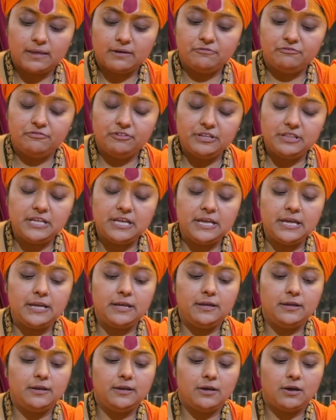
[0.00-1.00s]

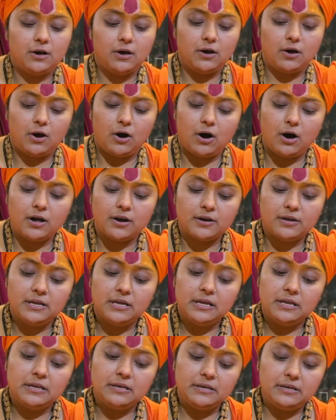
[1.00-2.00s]
विधि और
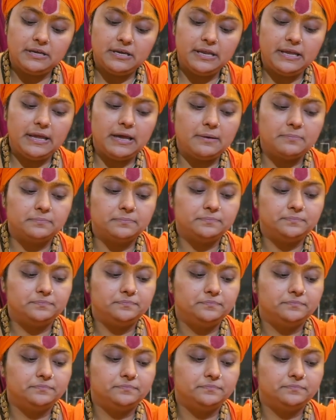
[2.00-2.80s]
नियम